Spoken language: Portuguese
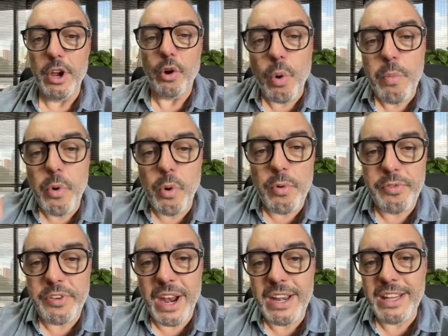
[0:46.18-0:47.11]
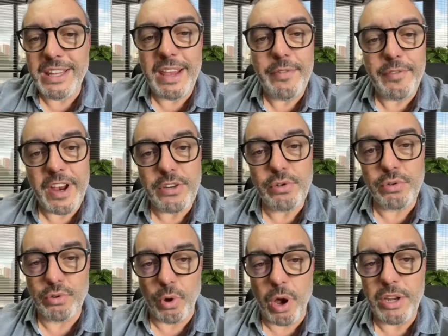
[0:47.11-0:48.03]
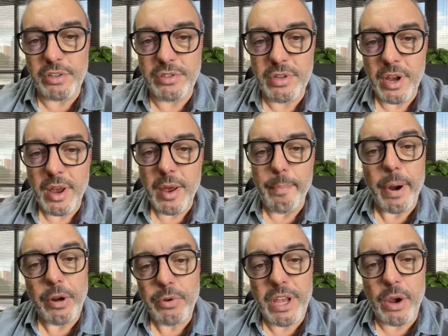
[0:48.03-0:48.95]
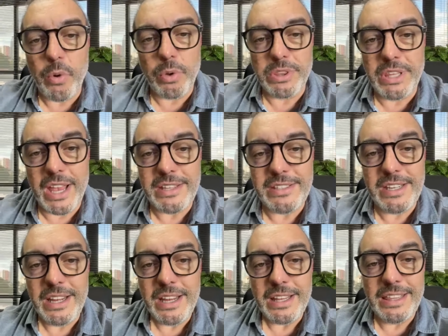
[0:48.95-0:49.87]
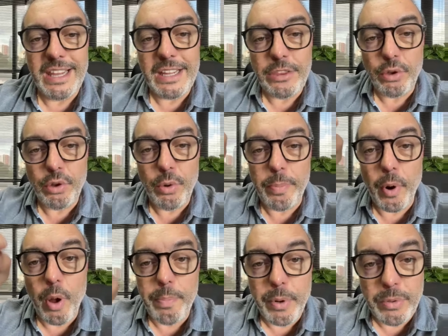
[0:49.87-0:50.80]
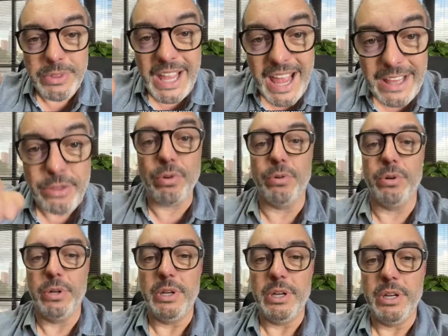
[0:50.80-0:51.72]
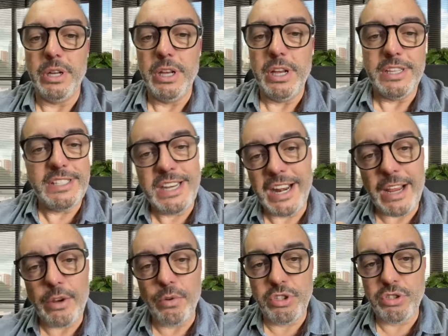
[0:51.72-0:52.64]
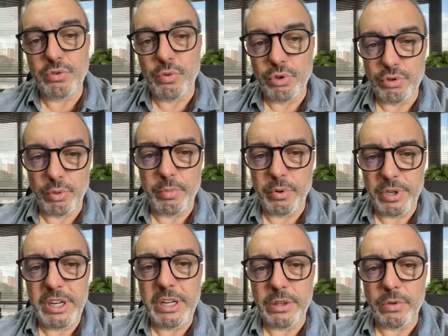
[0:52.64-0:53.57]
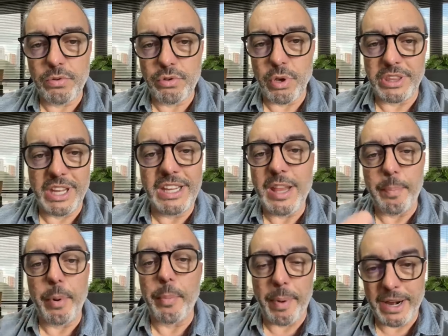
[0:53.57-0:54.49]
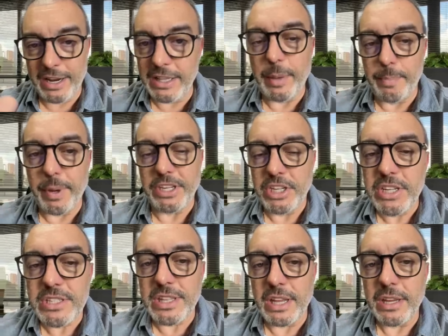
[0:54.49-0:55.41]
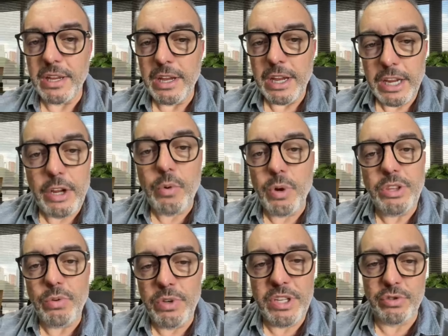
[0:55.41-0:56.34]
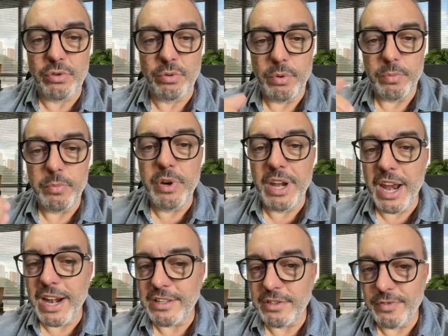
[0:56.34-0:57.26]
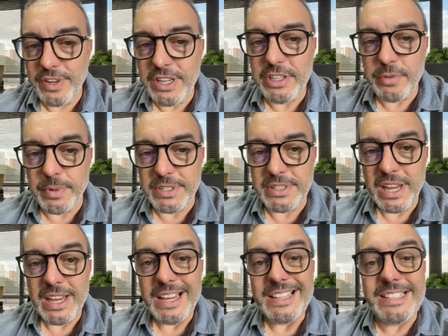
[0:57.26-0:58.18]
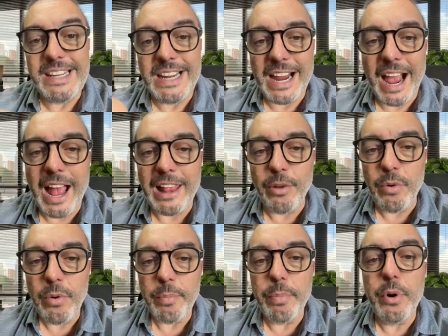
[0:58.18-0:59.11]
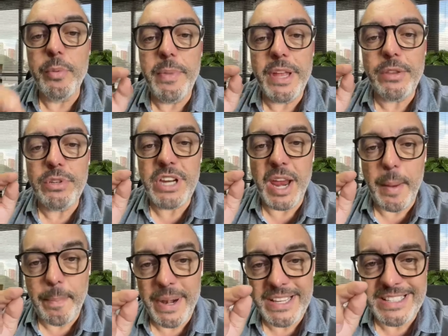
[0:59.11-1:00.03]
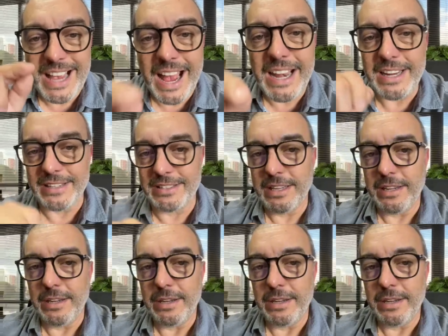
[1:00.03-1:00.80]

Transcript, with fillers: Como confiar em quem fecha os olhos para o que acontece dentro do próprio teto? Será que o discurso bonito só tem na propaganda petista? Enquanto isso, mulheres vítimas se calam por medo de represálias.